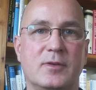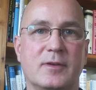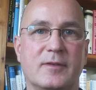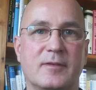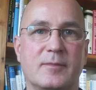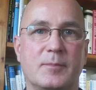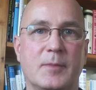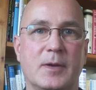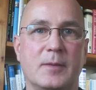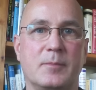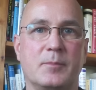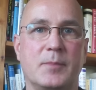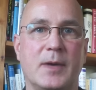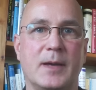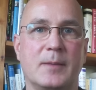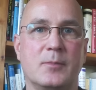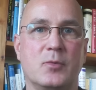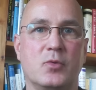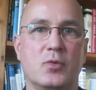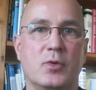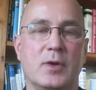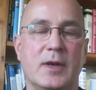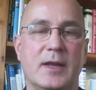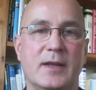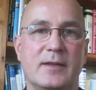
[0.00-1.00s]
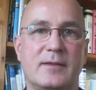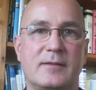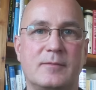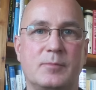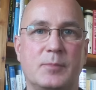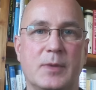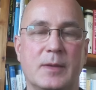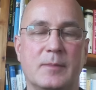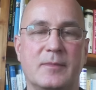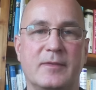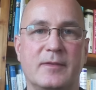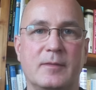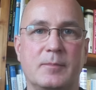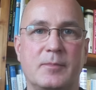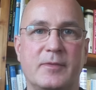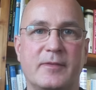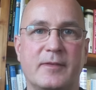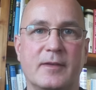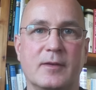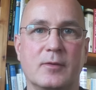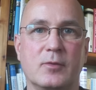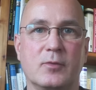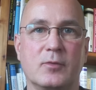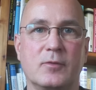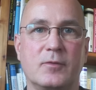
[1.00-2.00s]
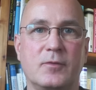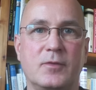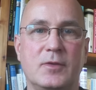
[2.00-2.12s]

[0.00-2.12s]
dass man beim Roulette, beim 17 und